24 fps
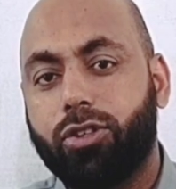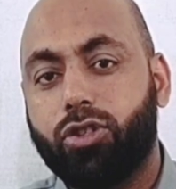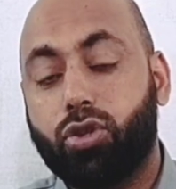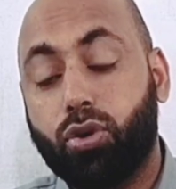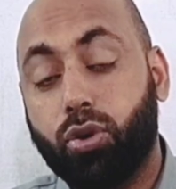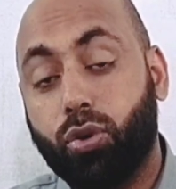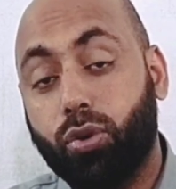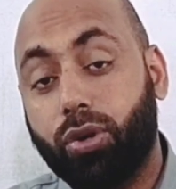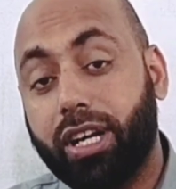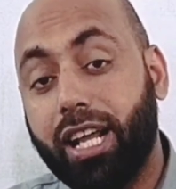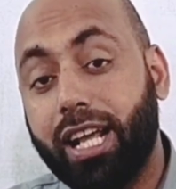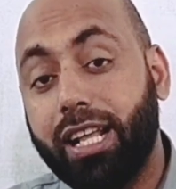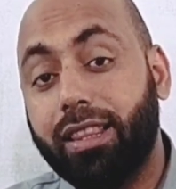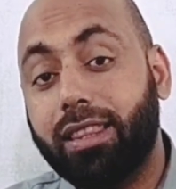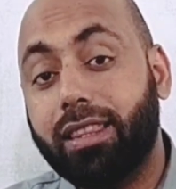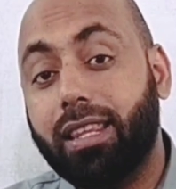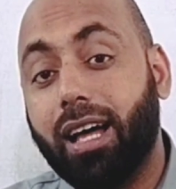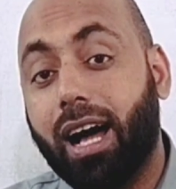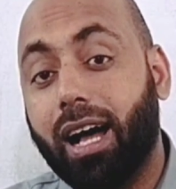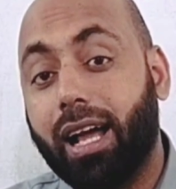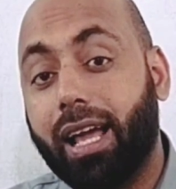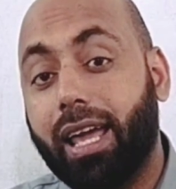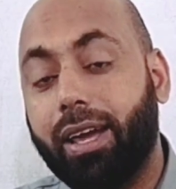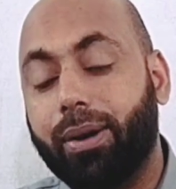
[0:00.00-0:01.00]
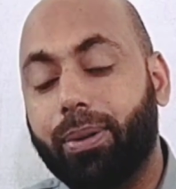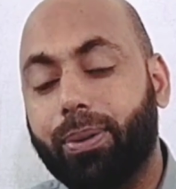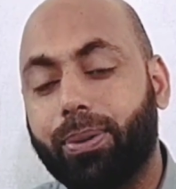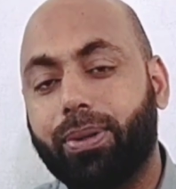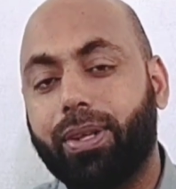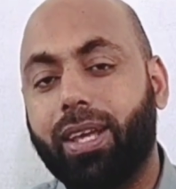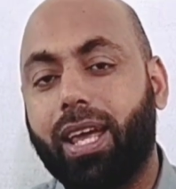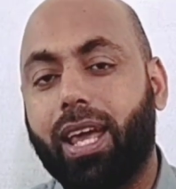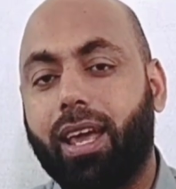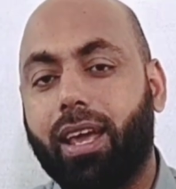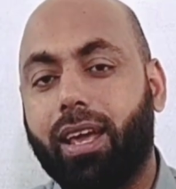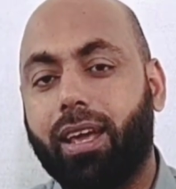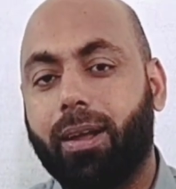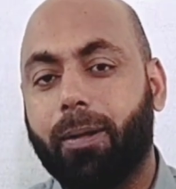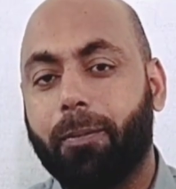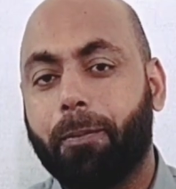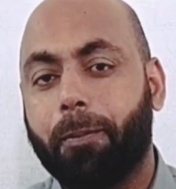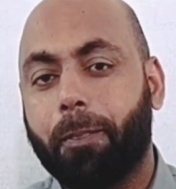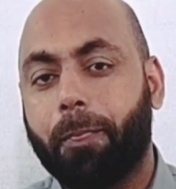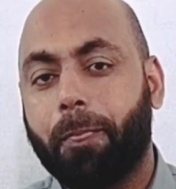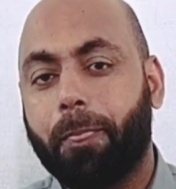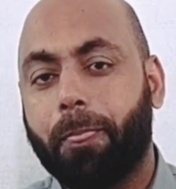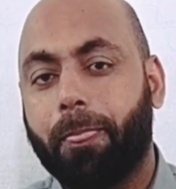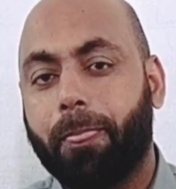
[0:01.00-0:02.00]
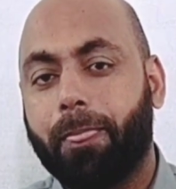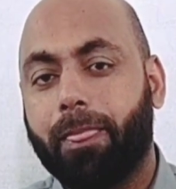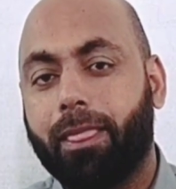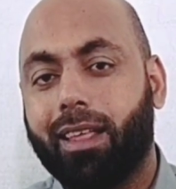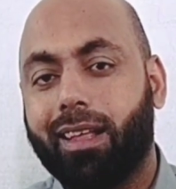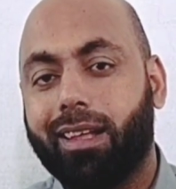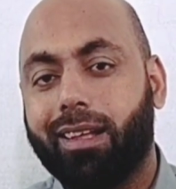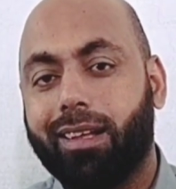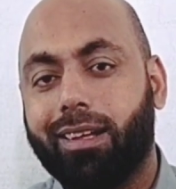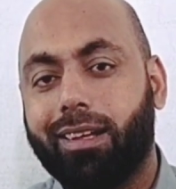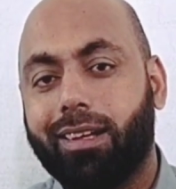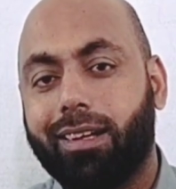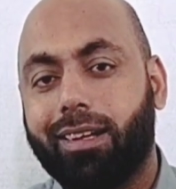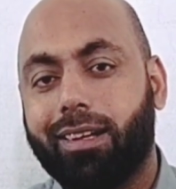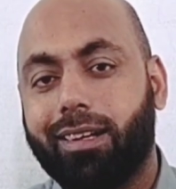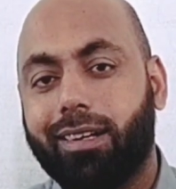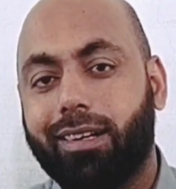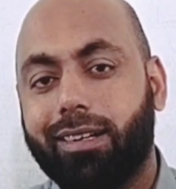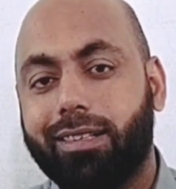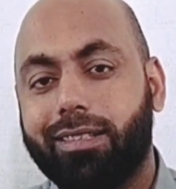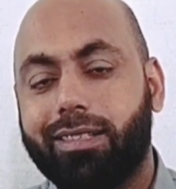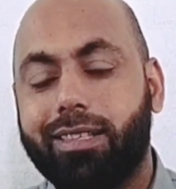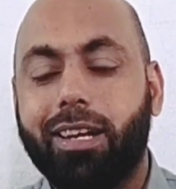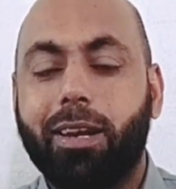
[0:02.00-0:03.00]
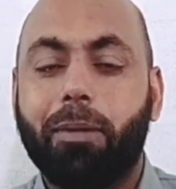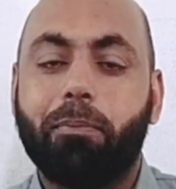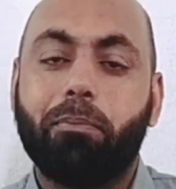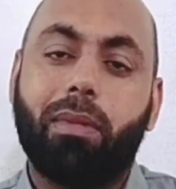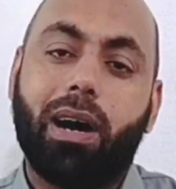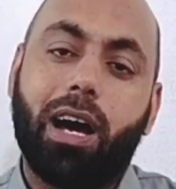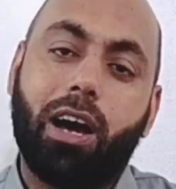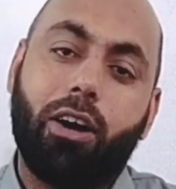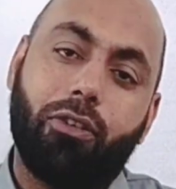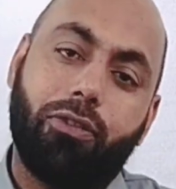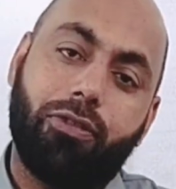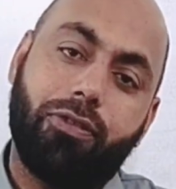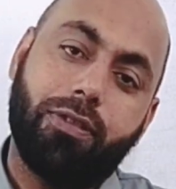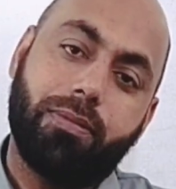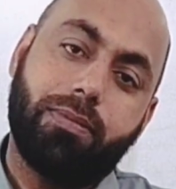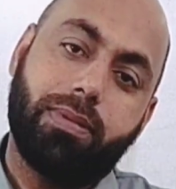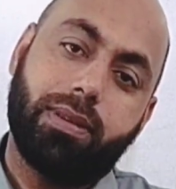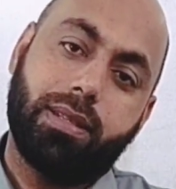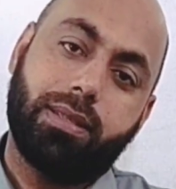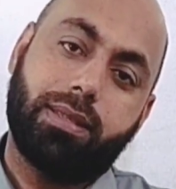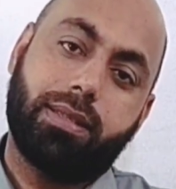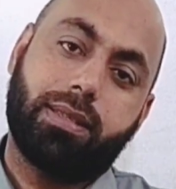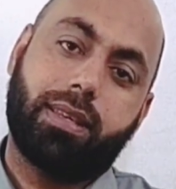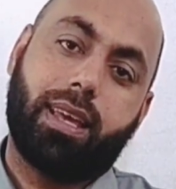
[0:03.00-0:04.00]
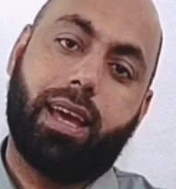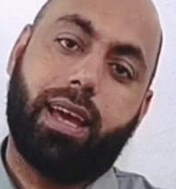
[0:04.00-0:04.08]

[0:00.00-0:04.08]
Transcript: छोटे दागे होते हैं जिन्हें मायोफिब्रल्स